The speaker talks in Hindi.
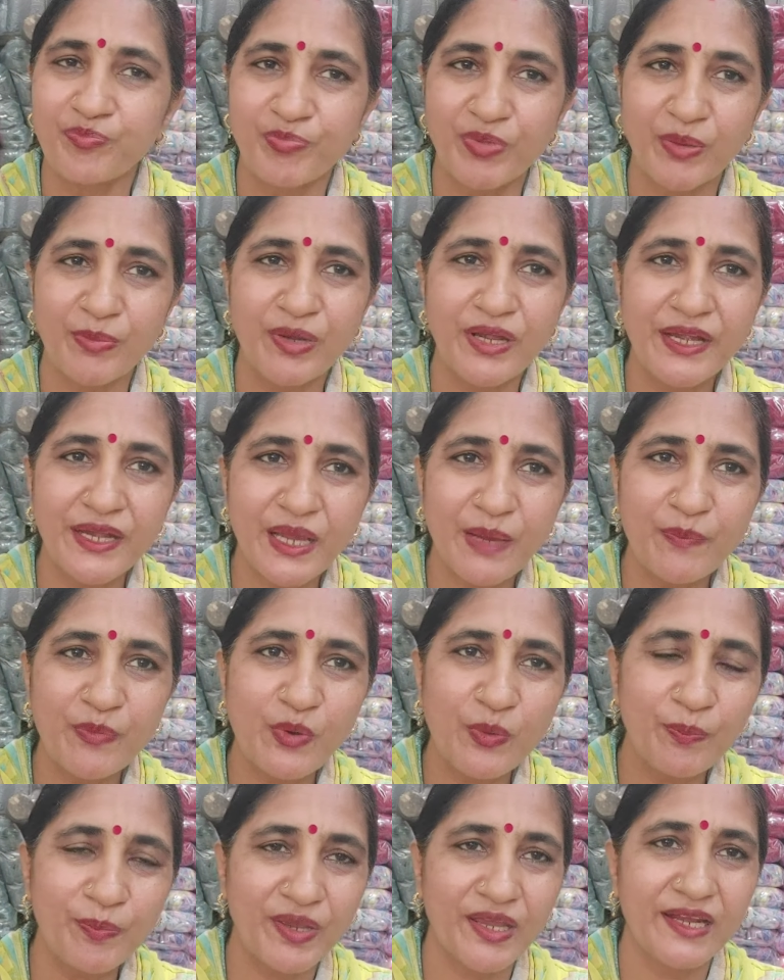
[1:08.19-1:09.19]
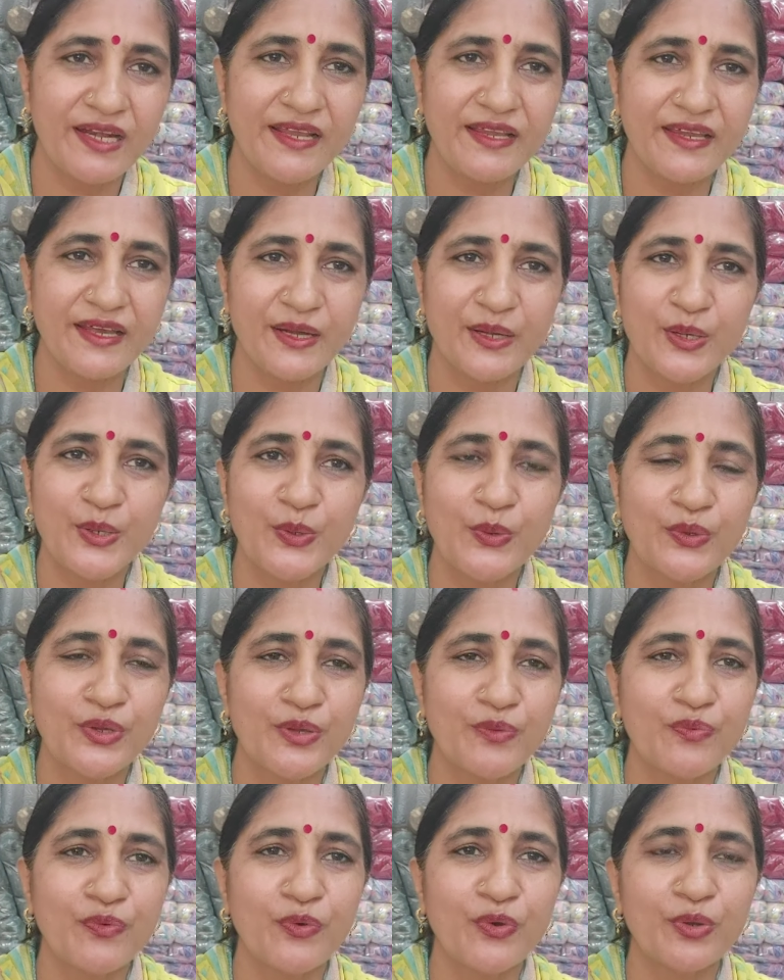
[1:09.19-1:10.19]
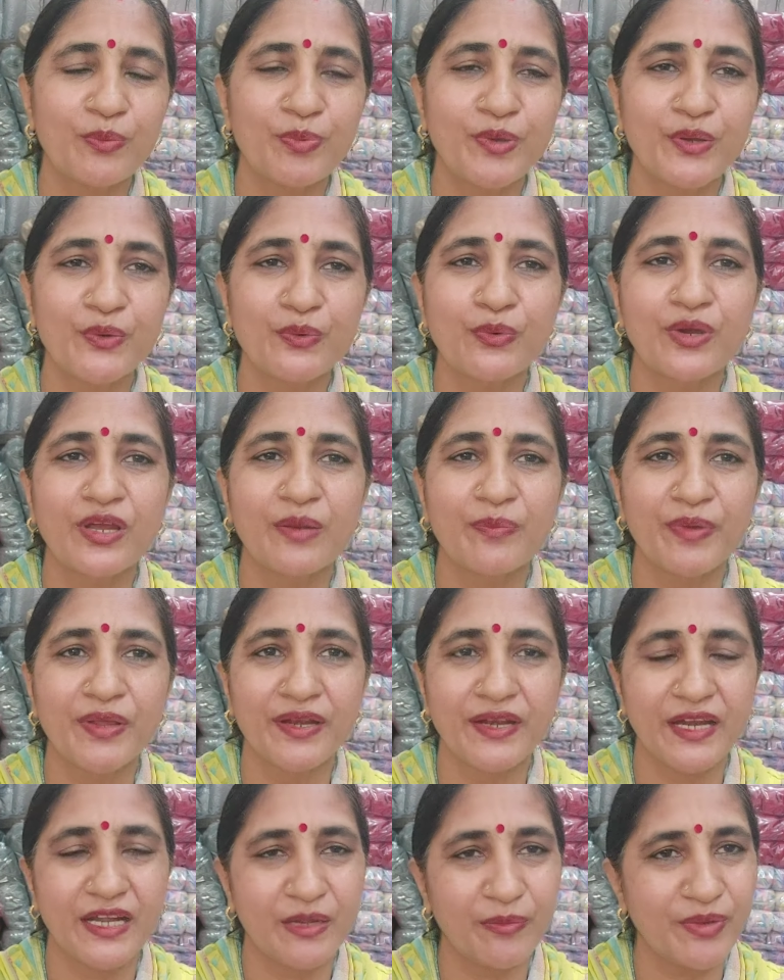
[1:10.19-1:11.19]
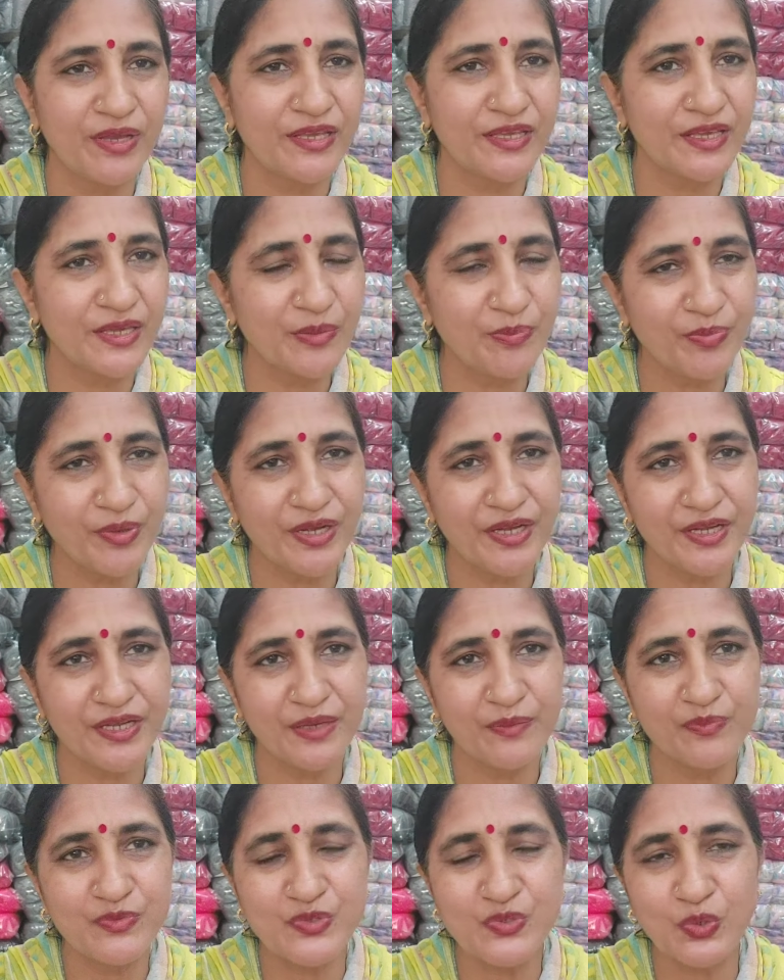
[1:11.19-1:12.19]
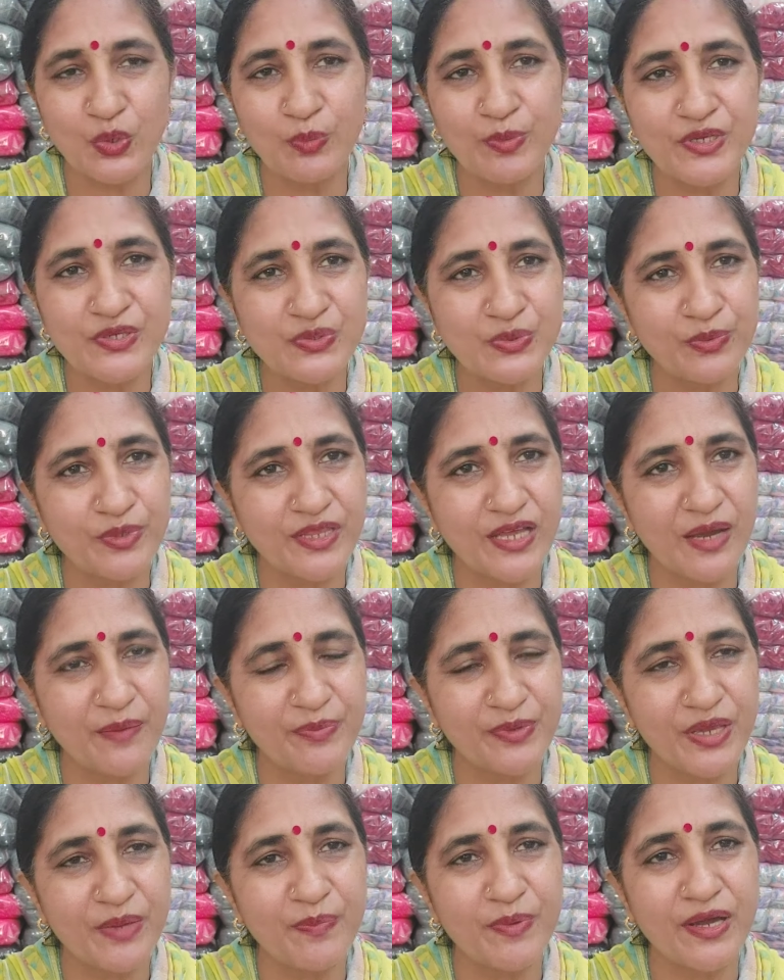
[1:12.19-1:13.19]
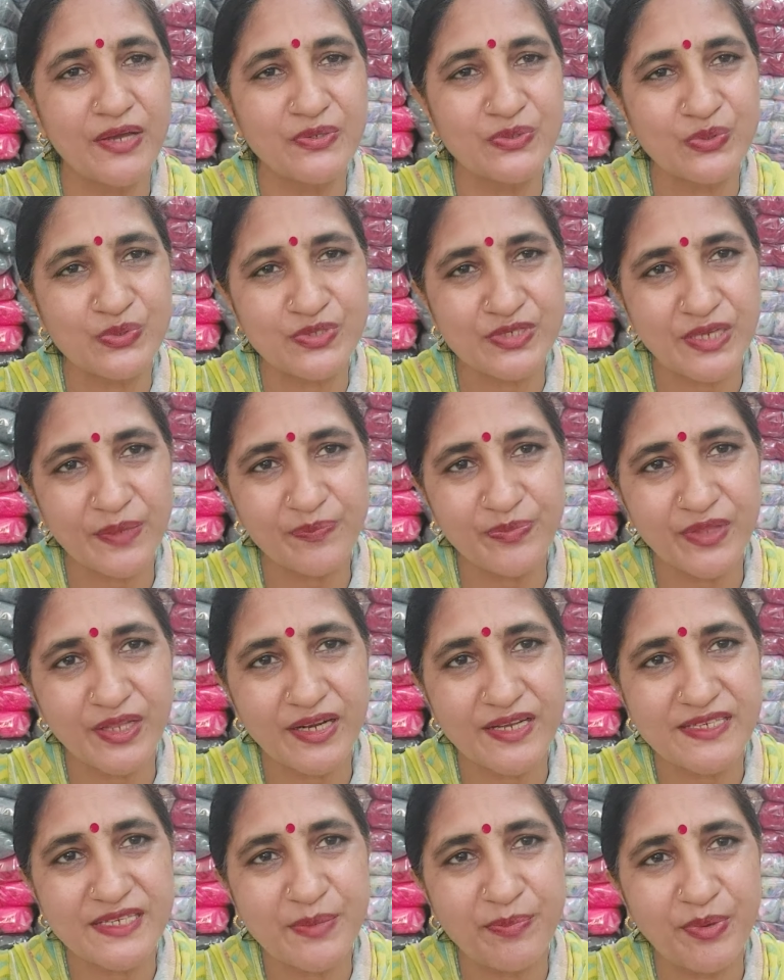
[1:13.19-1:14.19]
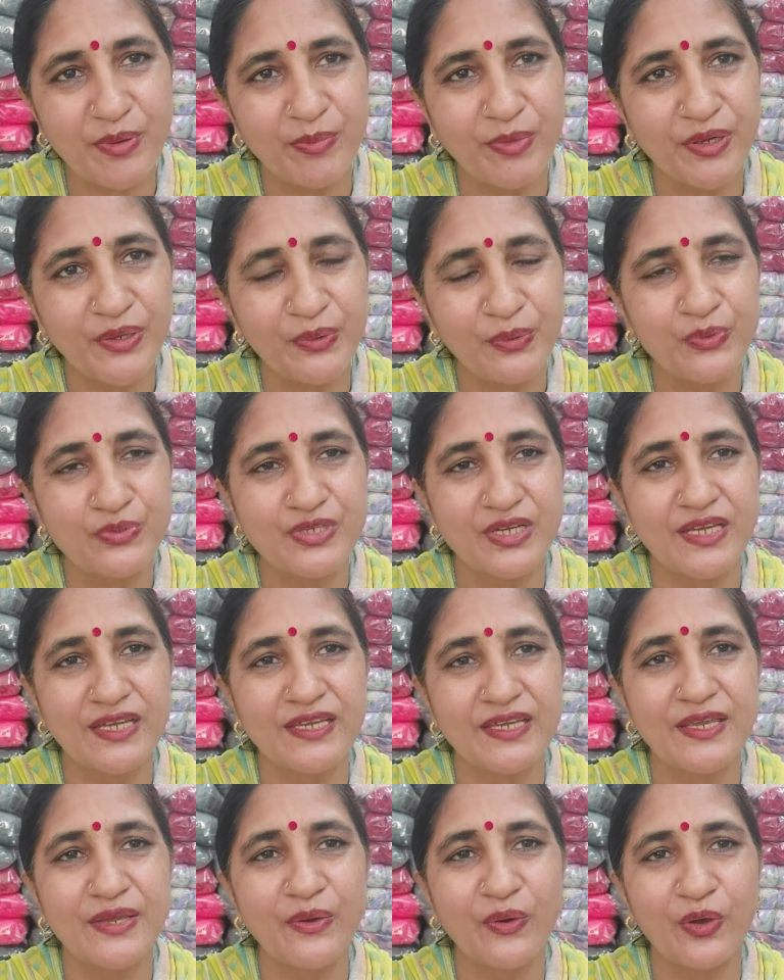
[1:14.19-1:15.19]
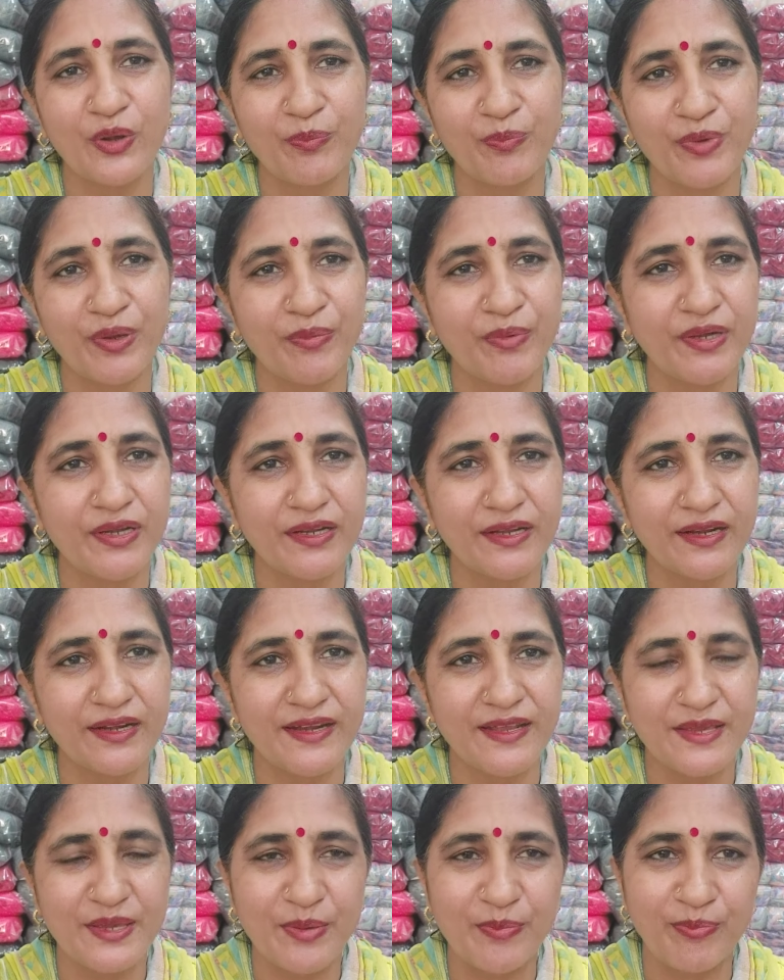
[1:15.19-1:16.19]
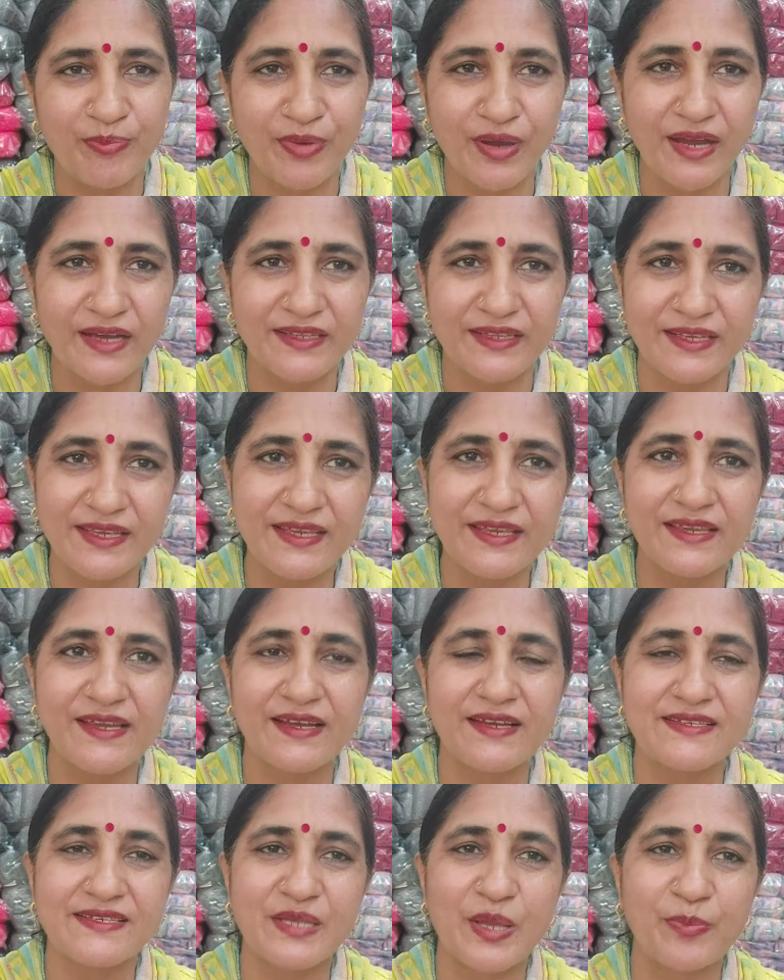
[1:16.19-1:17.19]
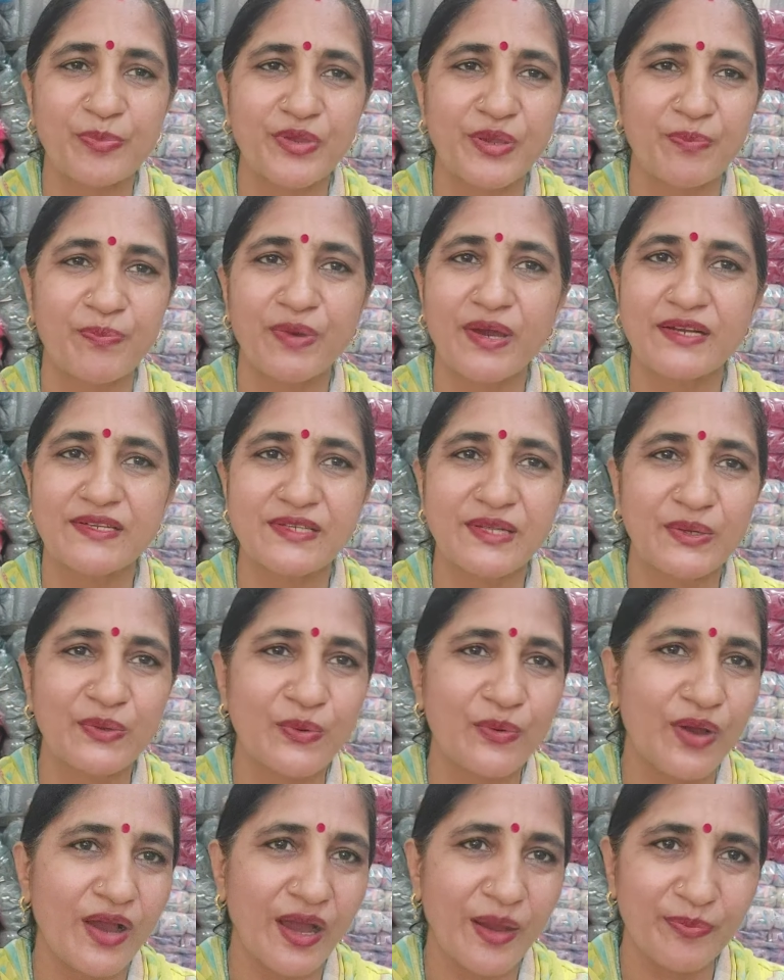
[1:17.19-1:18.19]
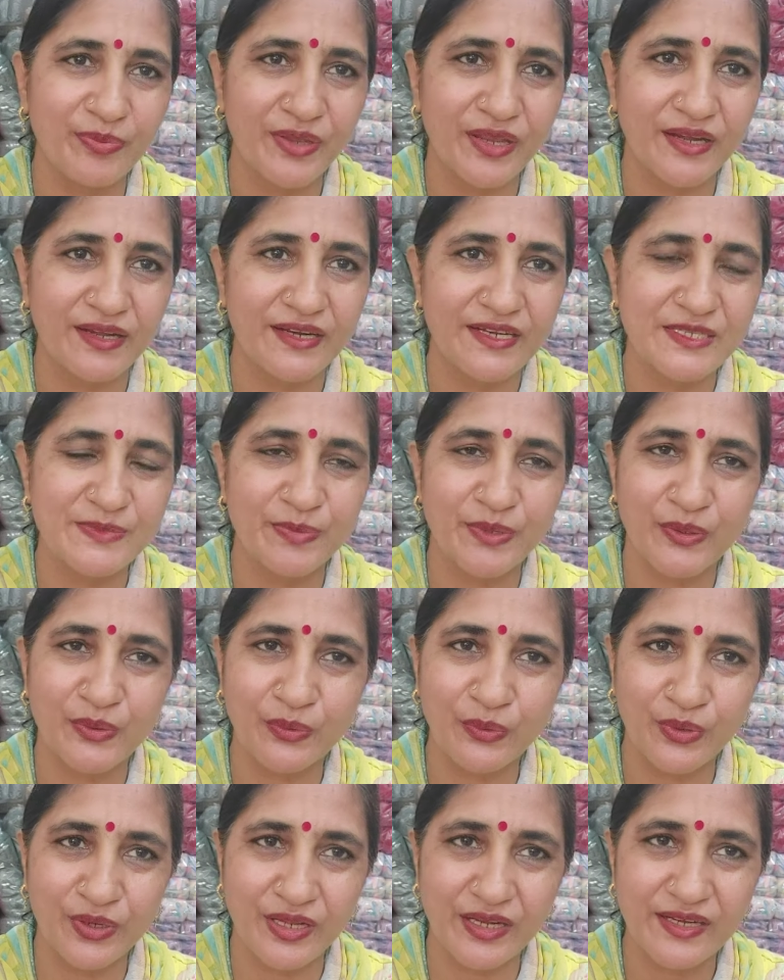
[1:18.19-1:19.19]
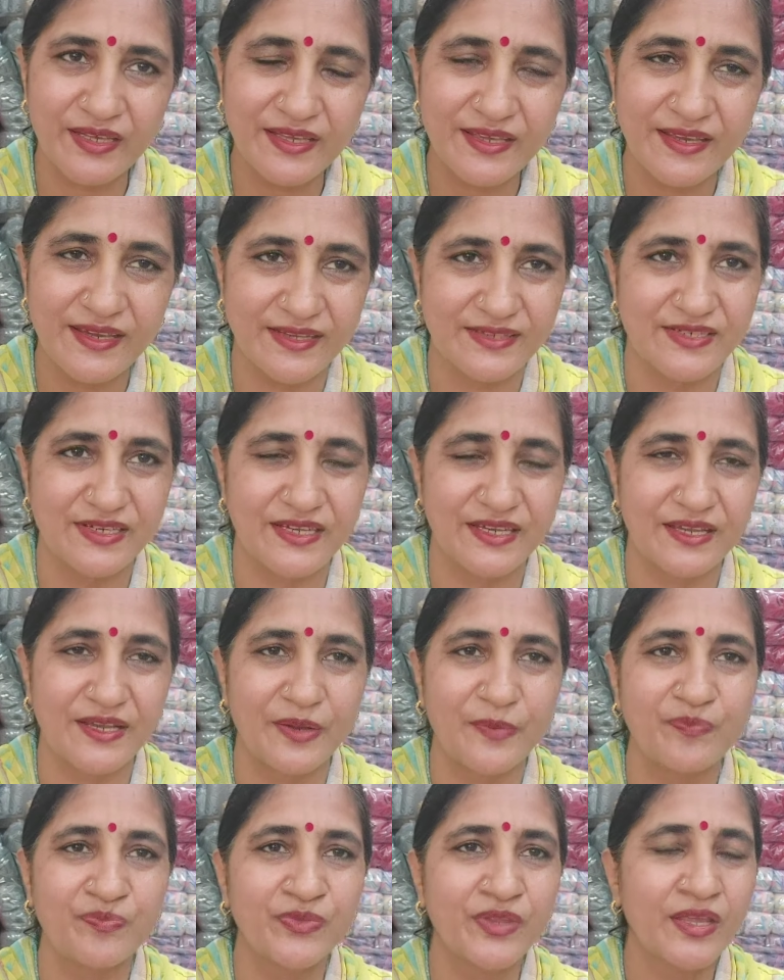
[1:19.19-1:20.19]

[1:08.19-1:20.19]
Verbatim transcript: पेमेंट आपको पहले करनी होगी फ़ोन पे गूगल पे नेट बैंकिंग पेटीएम जो भी सुविधा आपके पास हो सब तरह से पेमेंट हो जाएगी और पेमेंट करने के बाद ही यहाँ से आपके पार्सल को आपके एड्रेस पर कुरियर किया जाएगा